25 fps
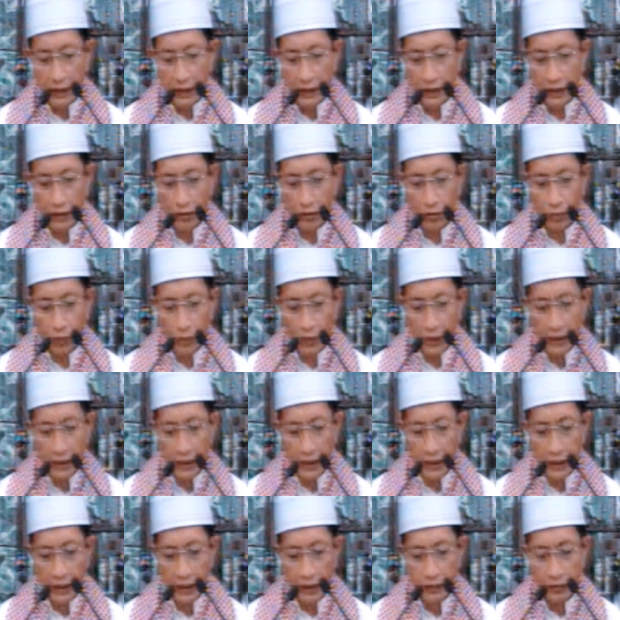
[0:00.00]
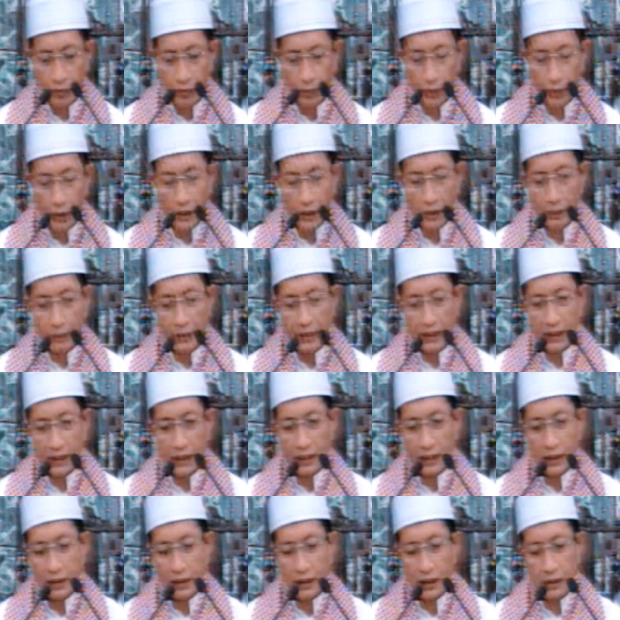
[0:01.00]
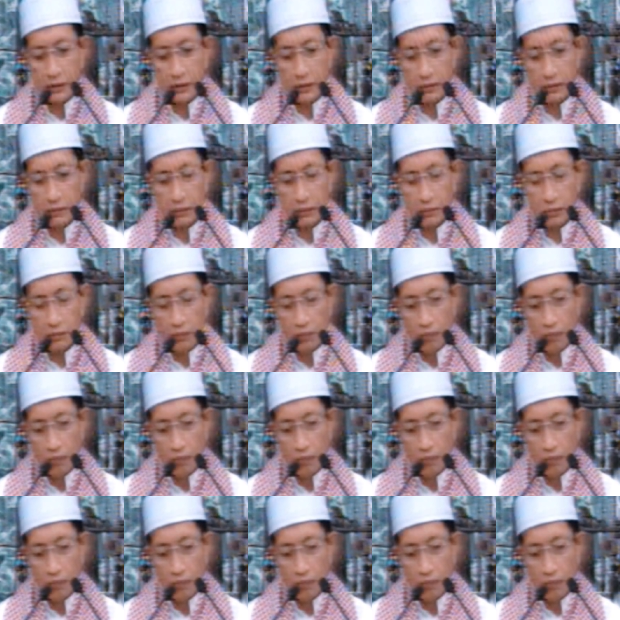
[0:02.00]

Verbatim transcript: kita semuanya dan semoga materi yang